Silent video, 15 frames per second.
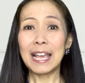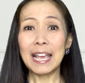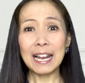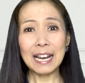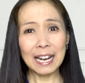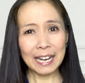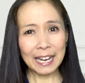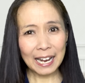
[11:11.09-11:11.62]

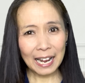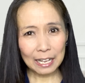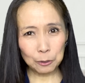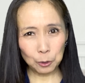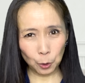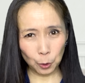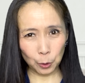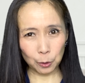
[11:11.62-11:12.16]

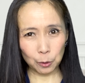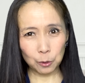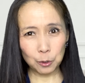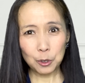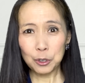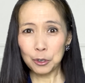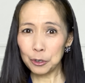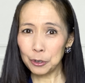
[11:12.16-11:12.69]
エラリガトル
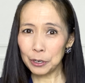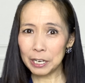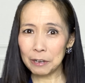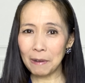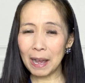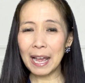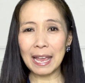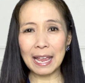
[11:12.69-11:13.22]
というより
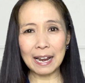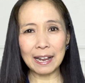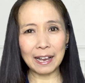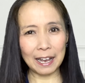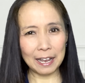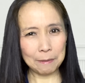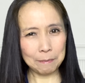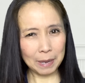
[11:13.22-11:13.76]
は
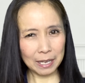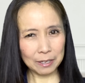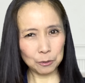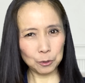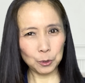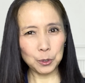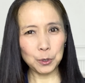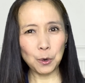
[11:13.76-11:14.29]
エルカイマン
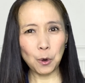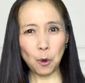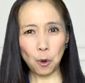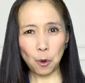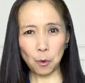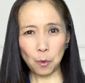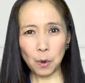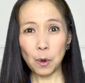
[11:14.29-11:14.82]
という方
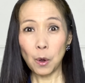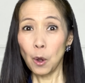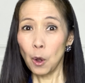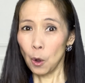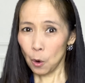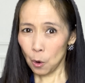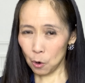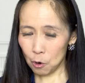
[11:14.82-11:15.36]
を
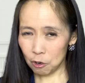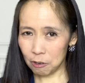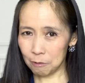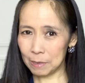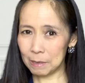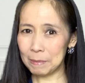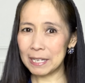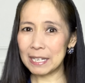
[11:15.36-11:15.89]
多く
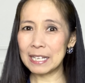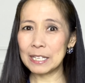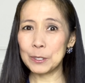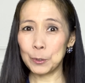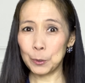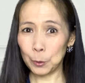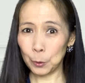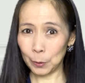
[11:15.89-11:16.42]
耳に
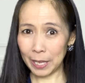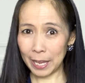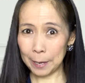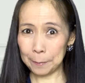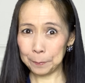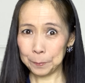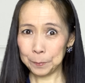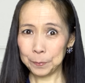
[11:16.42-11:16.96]
するの
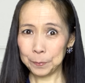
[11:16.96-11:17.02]
で、